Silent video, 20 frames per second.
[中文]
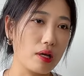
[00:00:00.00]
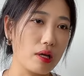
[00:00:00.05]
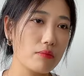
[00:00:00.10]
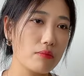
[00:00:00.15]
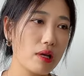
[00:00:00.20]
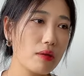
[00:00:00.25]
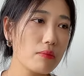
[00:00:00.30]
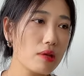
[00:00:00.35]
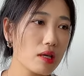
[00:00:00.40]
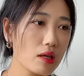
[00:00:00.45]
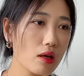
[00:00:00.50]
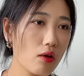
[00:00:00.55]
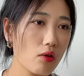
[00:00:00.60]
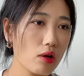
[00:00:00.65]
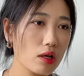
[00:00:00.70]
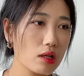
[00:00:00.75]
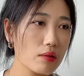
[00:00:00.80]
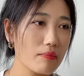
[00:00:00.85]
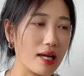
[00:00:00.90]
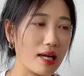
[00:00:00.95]
Maybe 呢，我
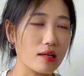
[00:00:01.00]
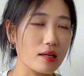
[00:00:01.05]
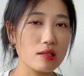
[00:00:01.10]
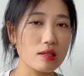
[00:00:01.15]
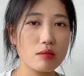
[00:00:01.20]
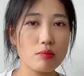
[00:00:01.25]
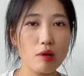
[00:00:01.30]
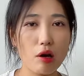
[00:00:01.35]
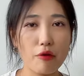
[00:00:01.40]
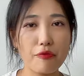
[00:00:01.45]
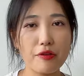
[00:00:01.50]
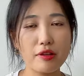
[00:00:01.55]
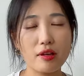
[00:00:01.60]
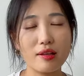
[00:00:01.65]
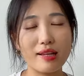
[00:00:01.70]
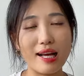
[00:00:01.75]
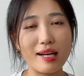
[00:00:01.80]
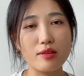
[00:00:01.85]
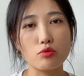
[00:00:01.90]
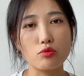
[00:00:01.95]
可能买张机票飞到
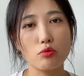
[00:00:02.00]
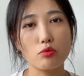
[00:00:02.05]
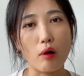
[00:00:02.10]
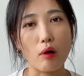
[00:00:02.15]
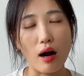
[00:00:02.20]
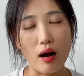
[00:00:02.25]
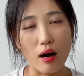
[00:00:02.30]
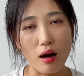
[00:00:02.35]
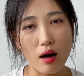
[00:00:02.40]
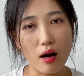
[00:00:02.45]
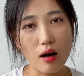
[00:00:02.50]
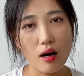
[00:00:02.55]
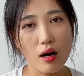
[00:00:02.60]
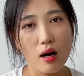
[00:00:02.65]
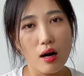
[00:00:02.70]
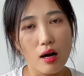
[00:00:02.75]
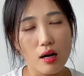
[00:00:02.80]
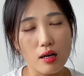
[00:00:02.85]
哪里去玩儿，